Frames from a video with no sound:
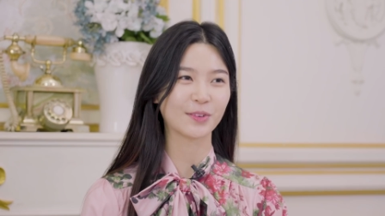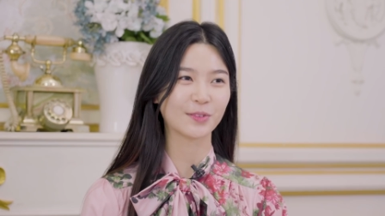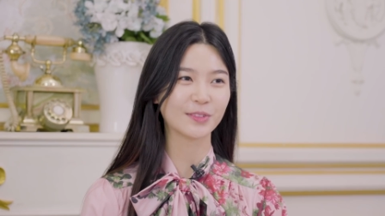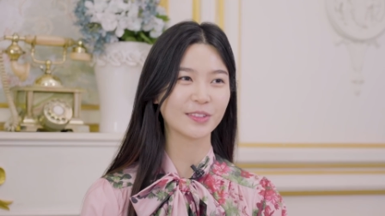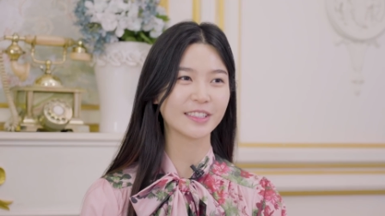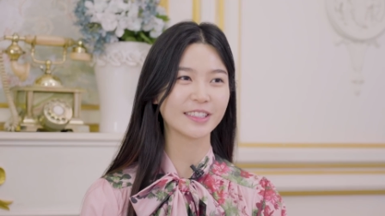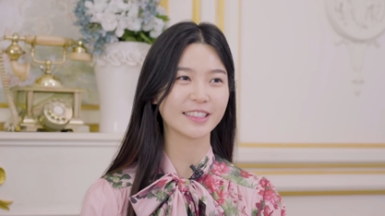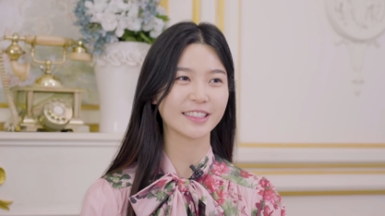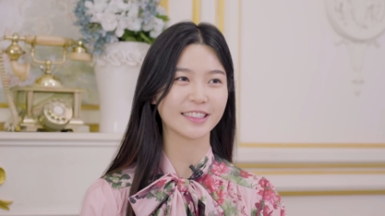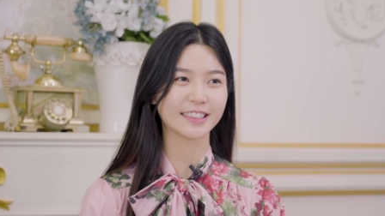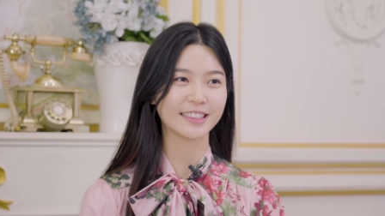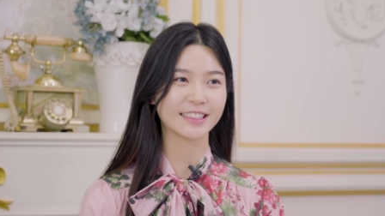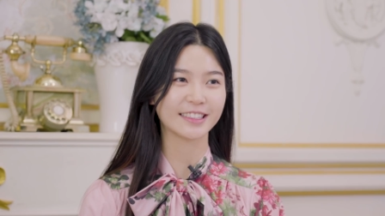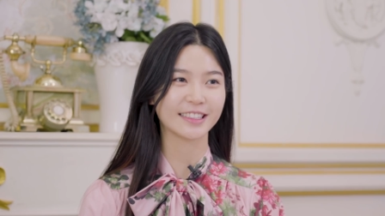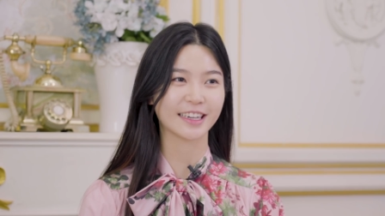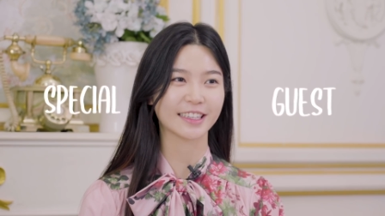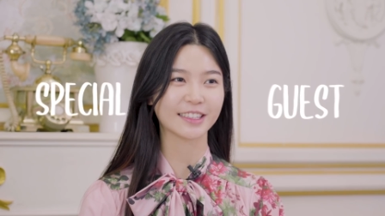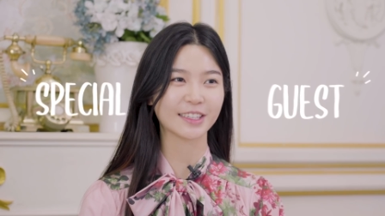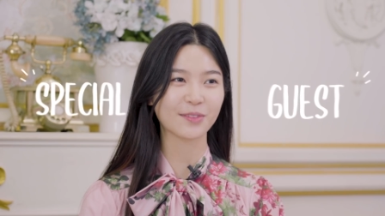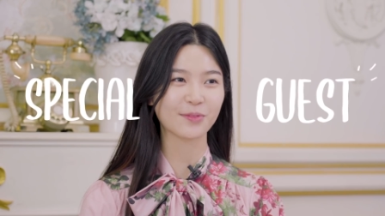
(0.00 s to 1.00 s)
오늘은
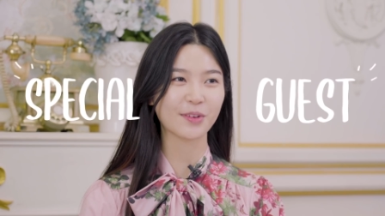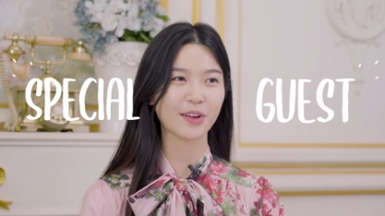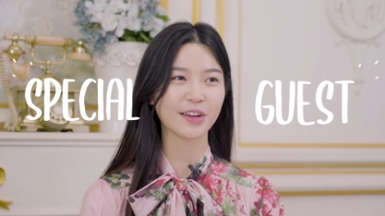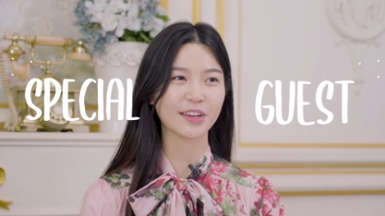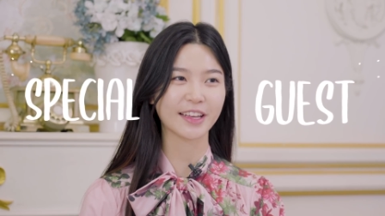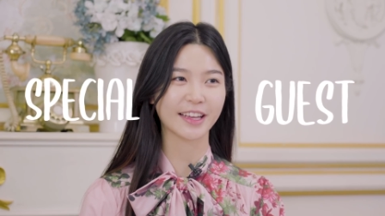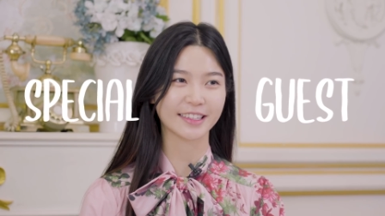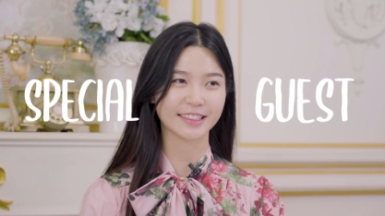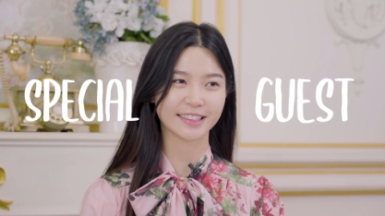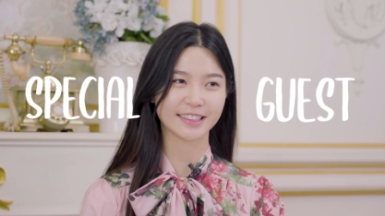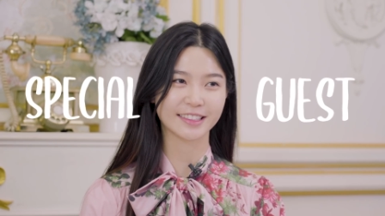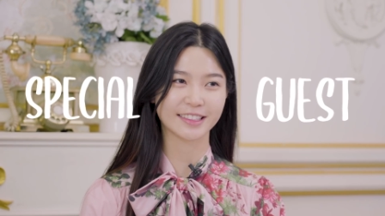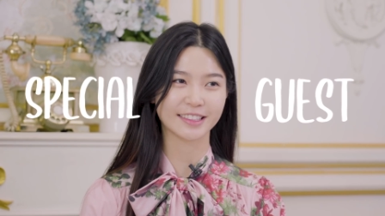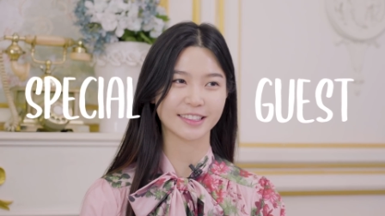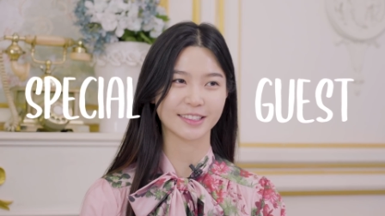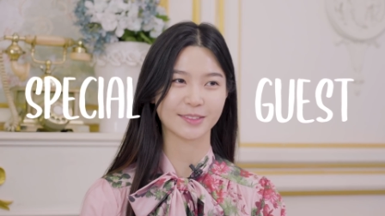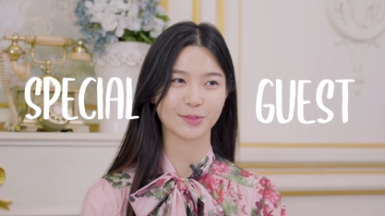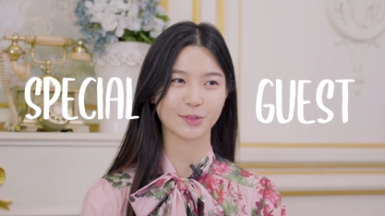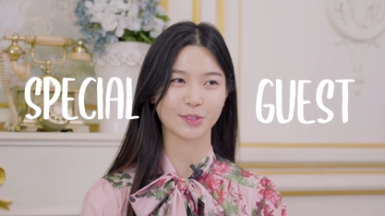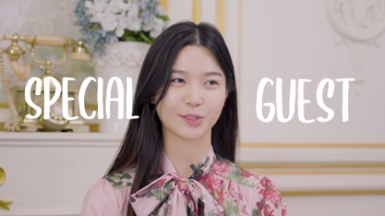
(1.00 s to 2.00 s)
제가 특별
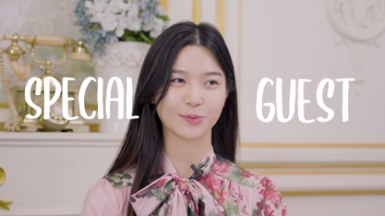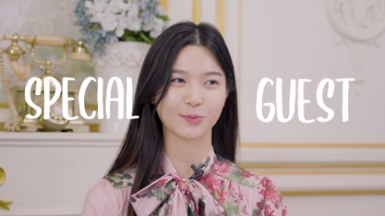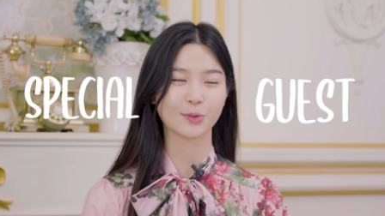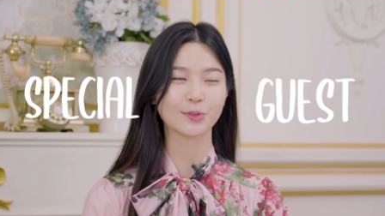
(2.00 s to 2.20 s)
게스트 분을